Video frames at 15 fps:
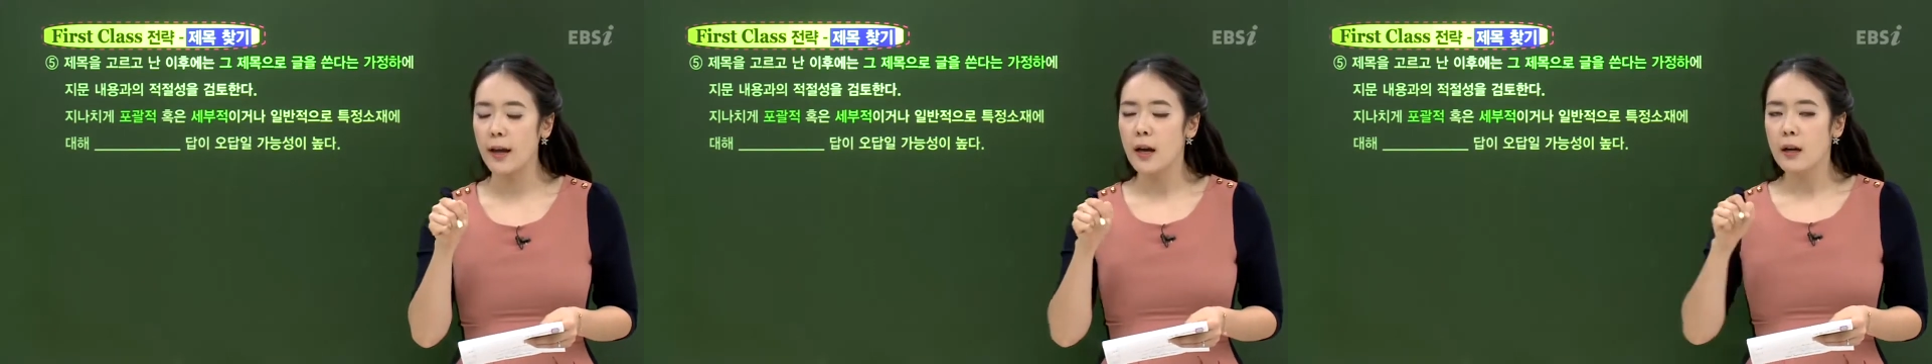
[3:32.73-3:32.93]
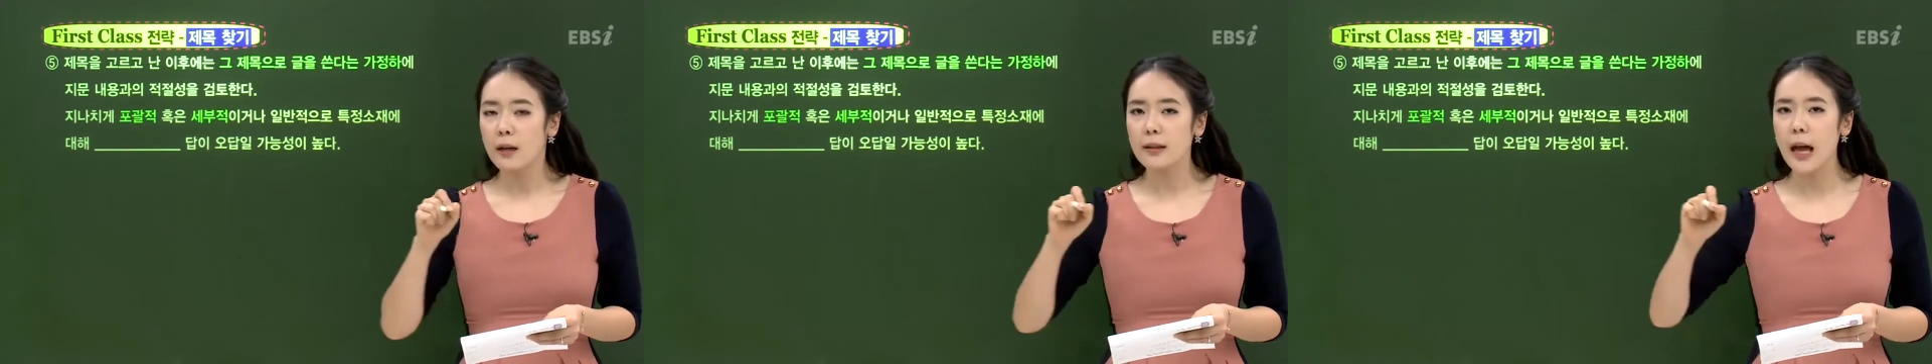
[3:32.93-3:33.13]

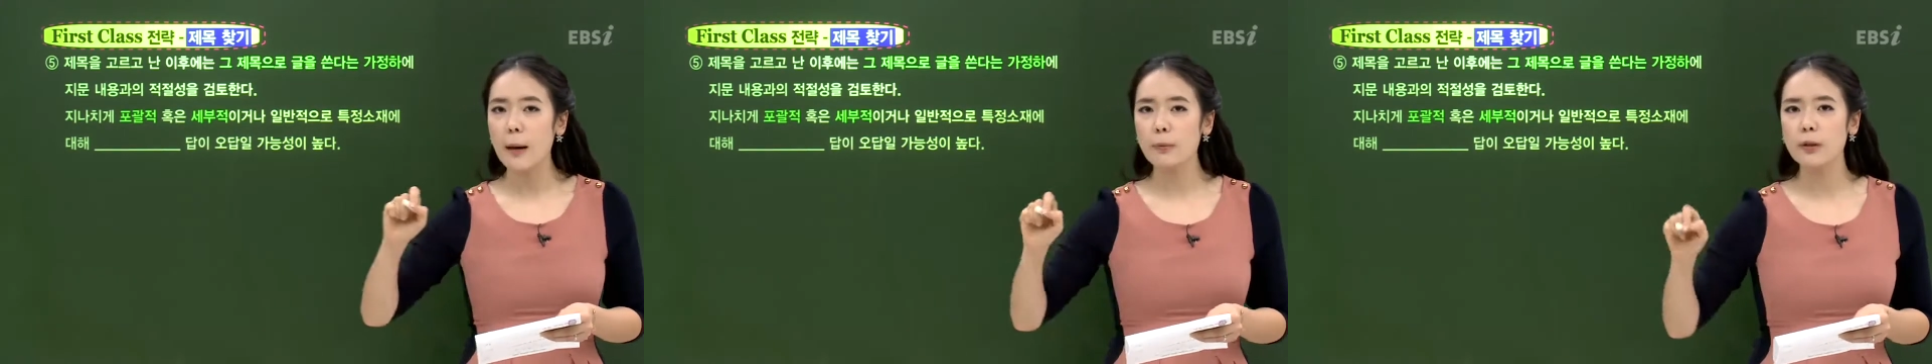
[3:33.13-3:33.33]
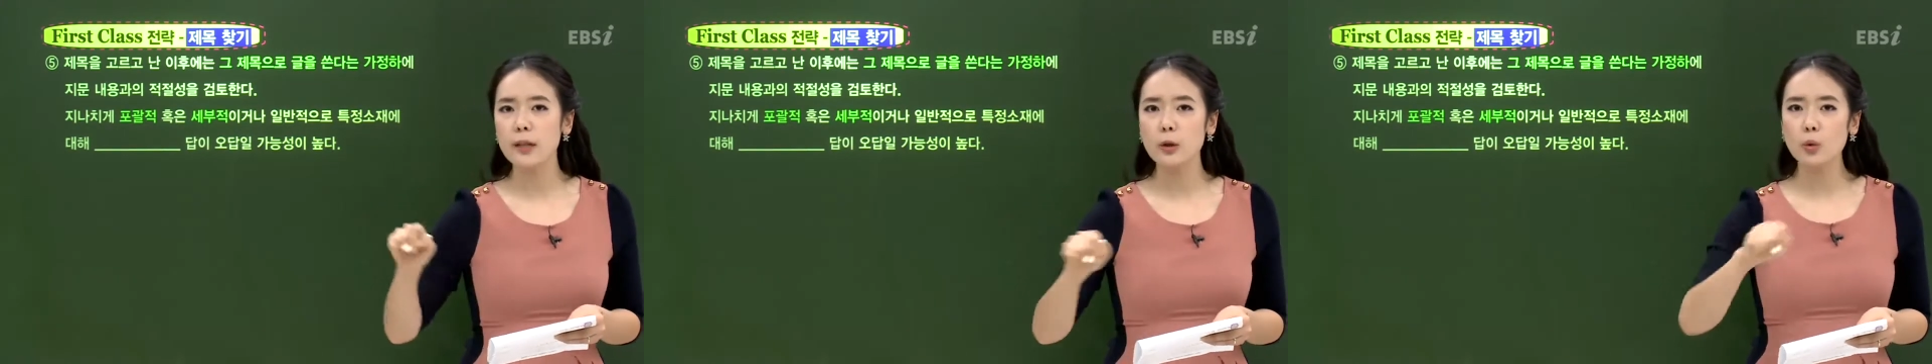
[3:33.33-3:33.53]
그러니까
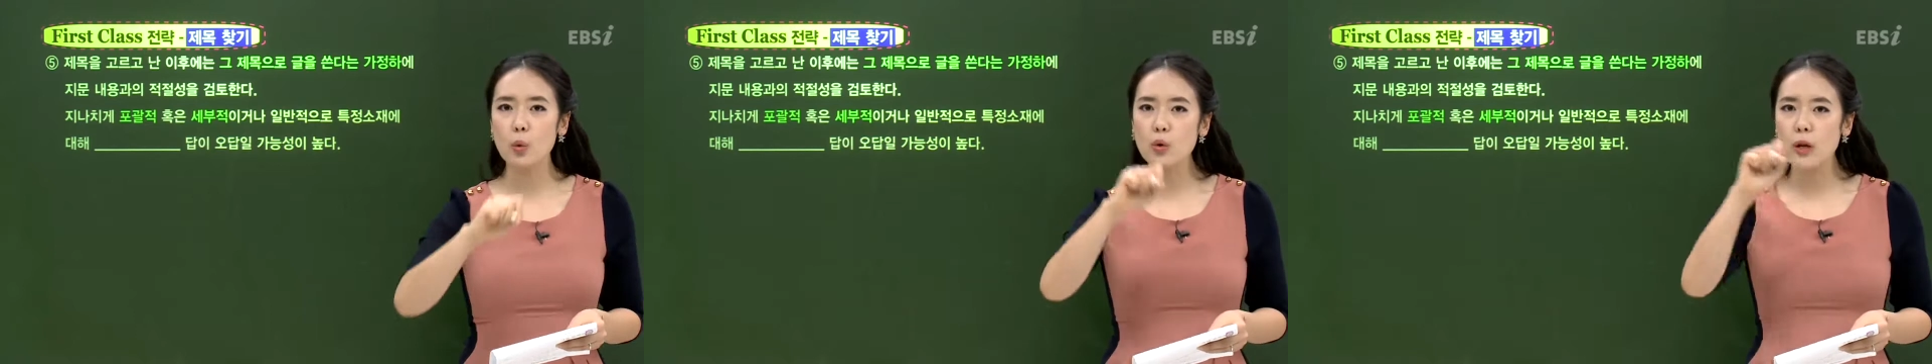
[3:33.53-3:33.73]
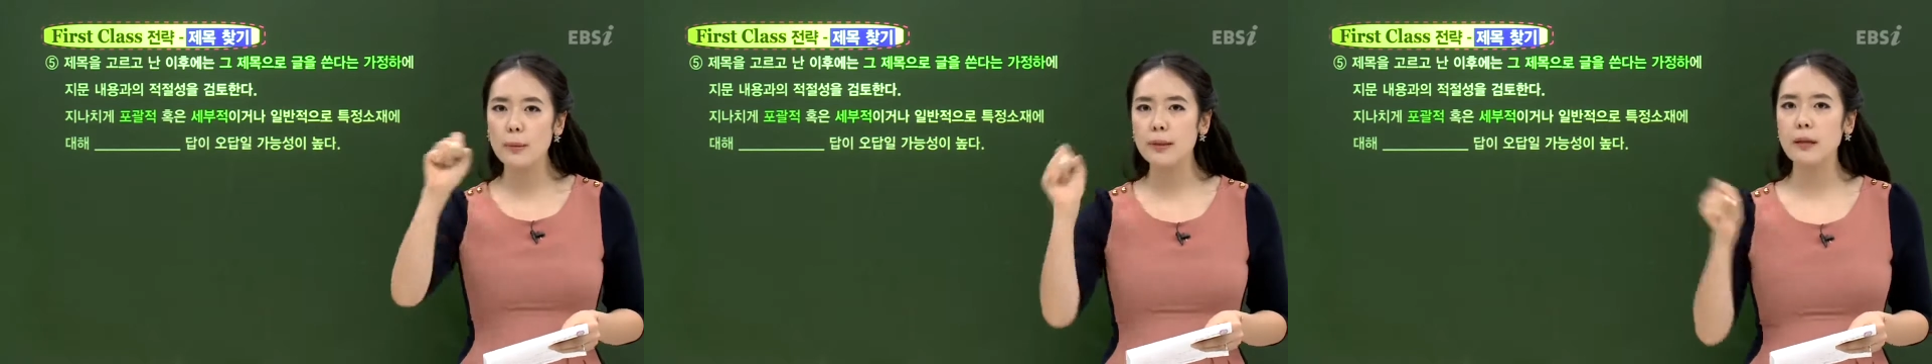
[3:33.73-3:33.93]
답 그냥
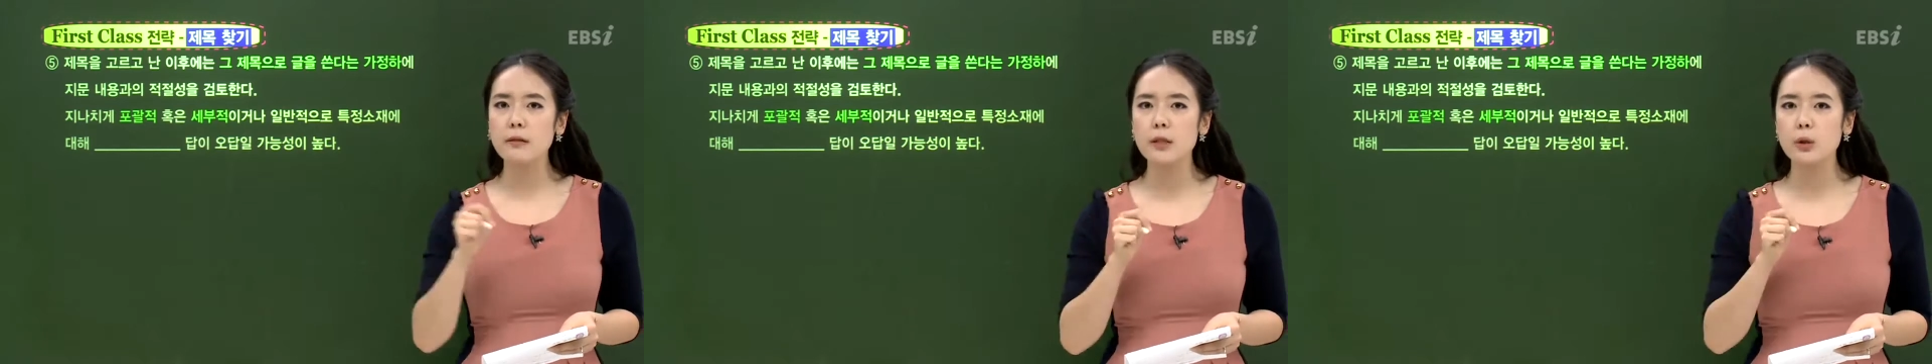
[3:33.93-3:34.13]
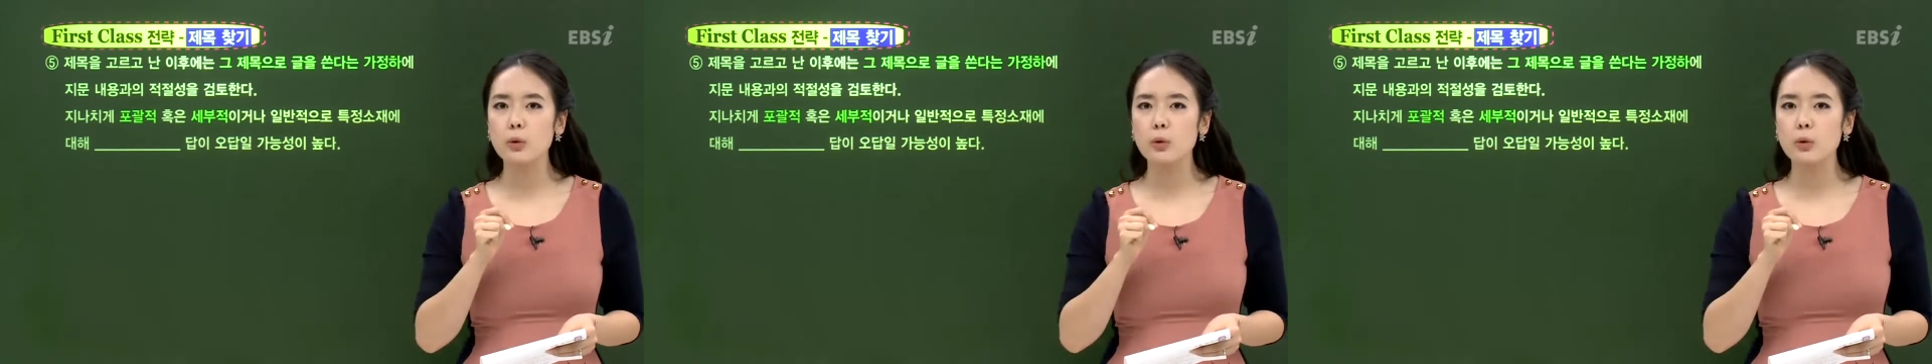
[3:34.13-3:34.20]
동그라미 딱